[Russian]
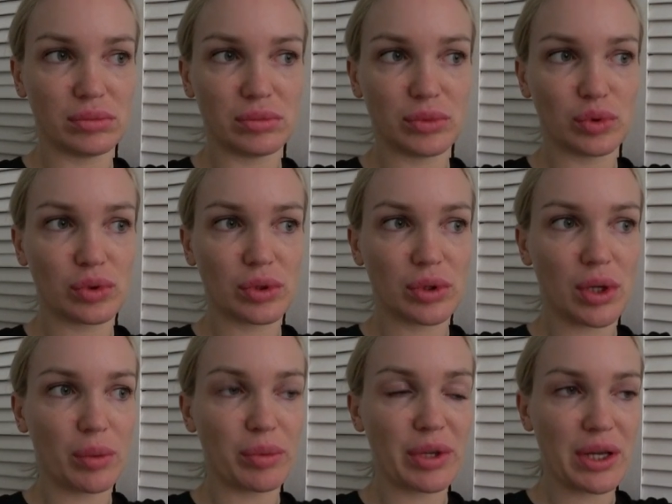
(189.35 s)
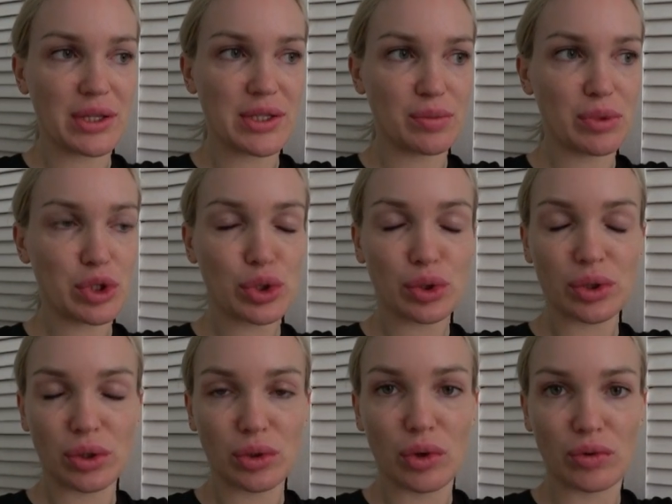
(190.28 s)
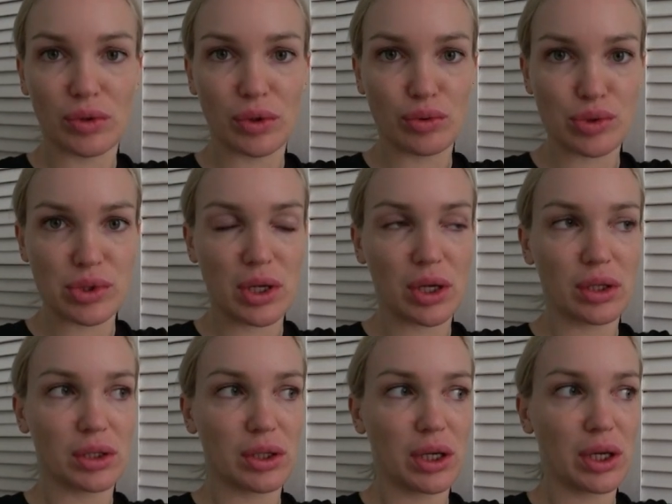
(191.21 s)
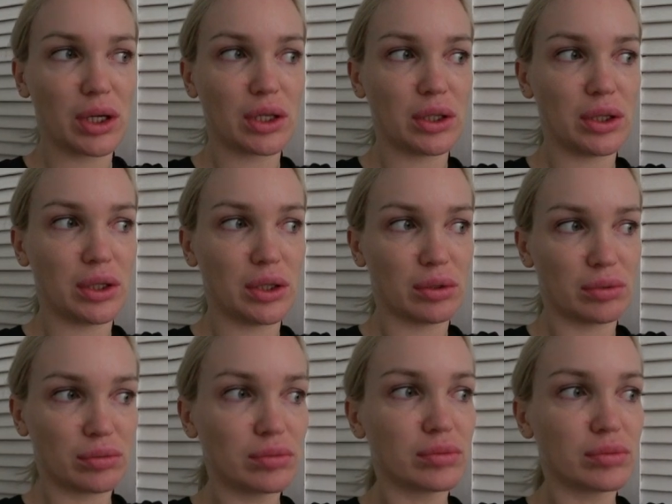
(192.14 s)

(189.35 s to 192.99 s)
ну, как бы я себе что-то новое узнала, да, и,